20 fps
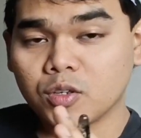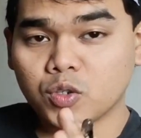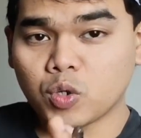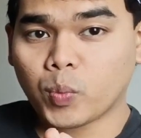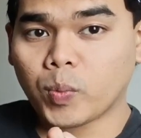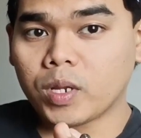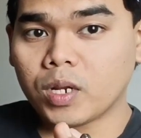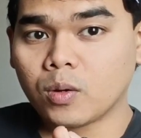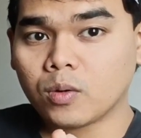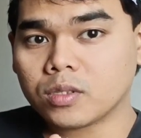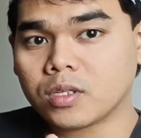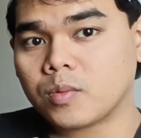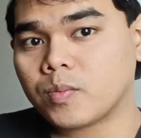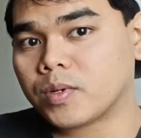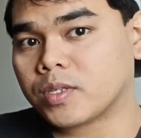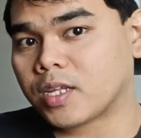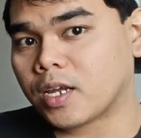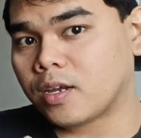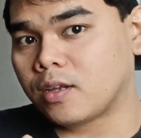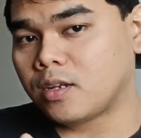So, pinautang
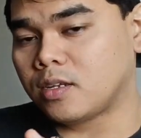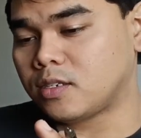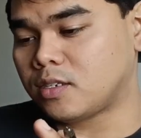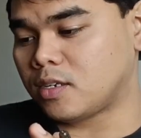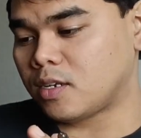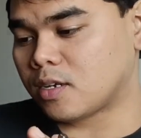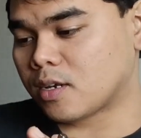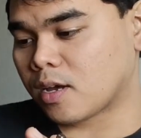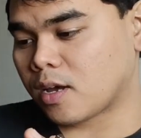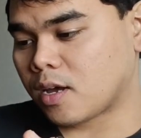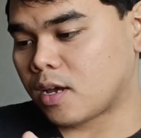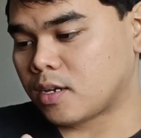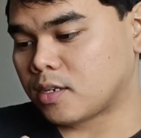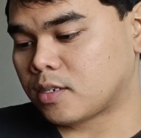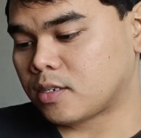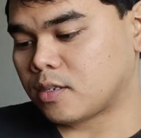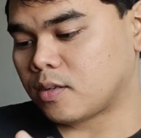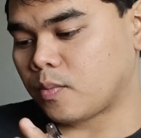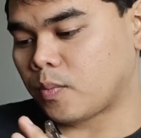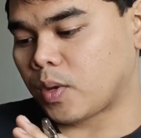pa tayo ni
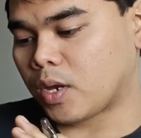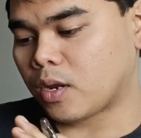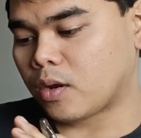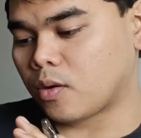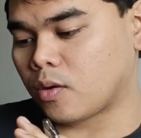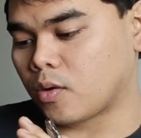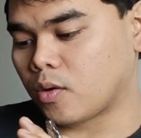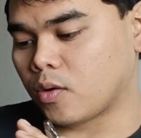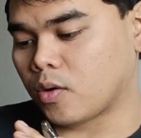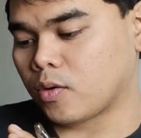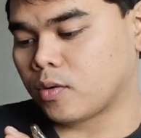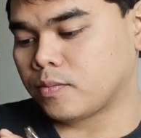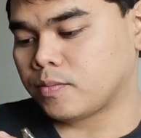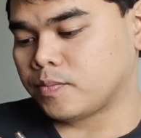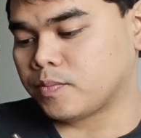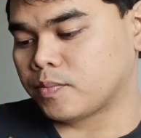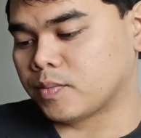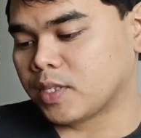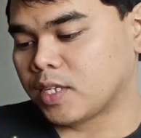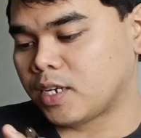Gcash, pero
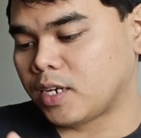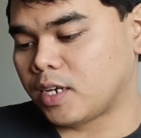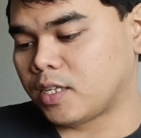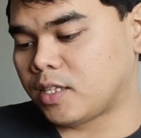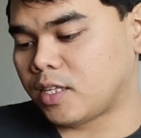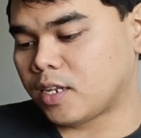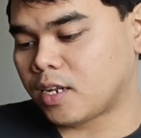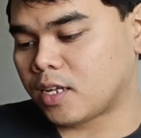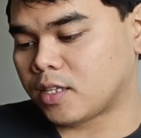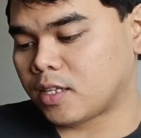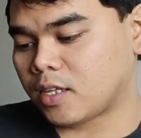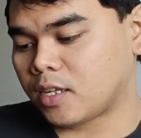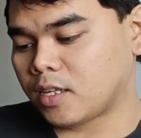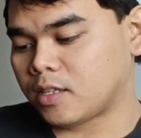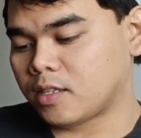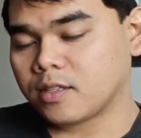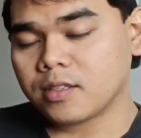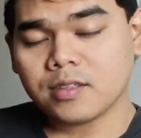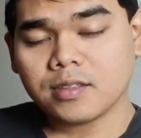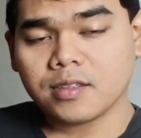hindi
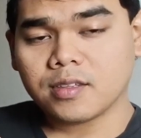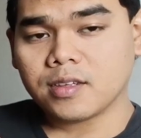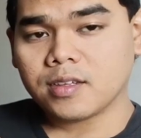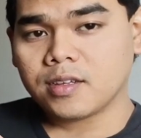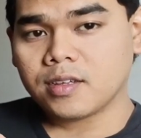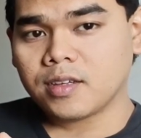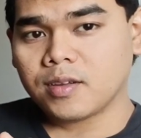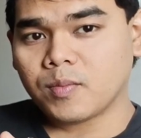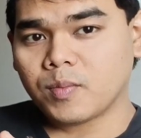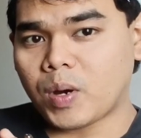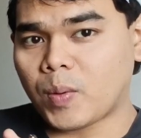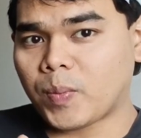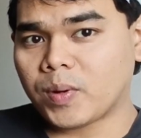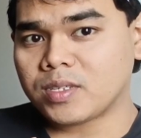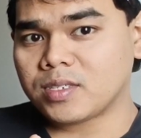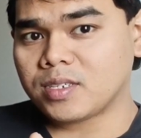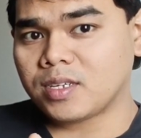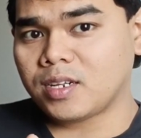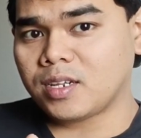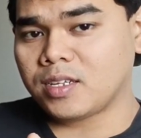natin
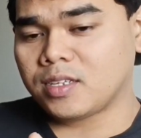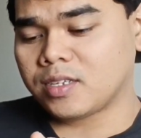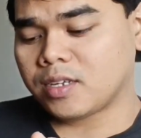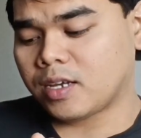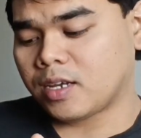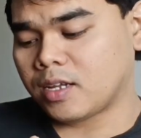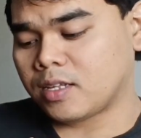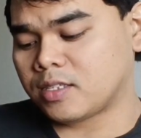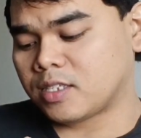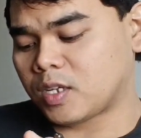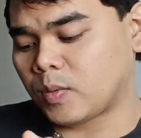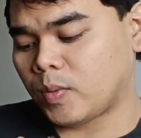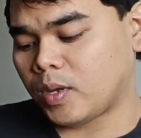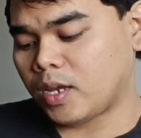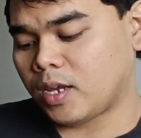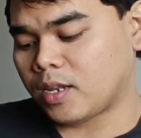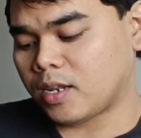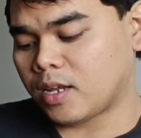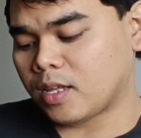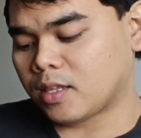papansinin yan,
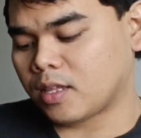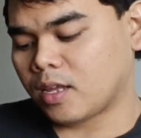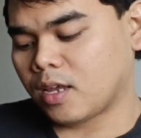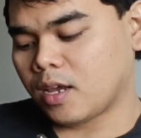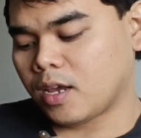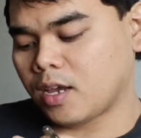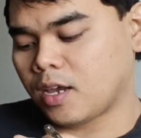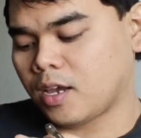sabihin natin,